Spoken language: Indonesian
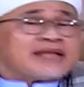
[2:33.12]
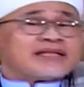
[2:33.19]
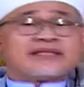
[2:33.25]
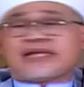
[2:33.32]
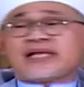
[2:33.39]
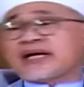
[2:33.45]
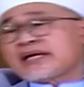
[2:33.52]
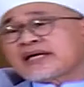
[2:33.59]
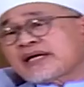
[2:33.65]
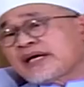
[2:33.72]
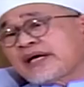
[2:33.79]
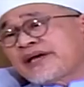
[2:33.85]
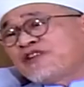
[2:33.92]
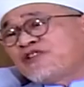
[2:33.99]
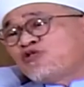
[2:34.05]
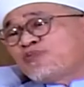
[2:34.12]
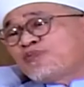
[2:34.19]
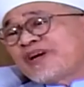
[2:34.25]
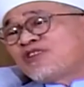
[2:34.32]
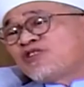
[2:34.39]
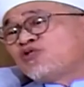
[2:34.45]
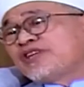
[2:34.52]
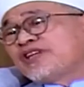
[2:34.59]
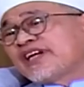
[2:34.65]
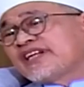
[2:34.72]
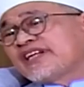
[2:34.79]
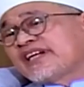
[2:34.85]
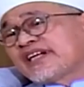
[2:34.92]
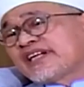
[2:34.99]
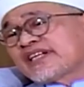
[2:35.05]
antara kehidupan dunia
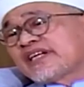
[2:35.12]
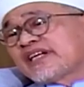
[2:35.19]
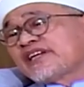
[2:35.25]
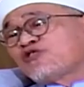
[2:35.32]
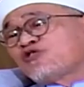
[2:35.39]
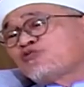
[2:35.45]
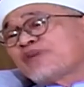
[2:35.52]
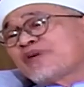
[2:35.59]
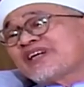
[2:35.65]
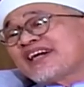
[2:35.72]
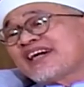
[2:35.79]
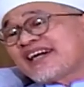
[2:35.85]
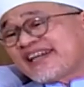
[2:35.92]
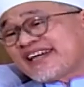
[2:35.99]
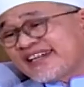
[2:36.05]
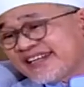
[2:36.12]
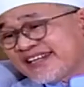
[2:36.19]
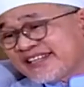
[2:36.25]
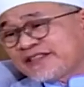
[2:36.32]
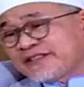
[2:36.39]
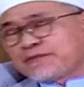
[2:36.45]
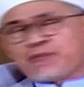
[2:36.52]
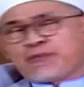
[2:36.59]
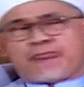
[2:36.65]
dengan kehidupan akhirat.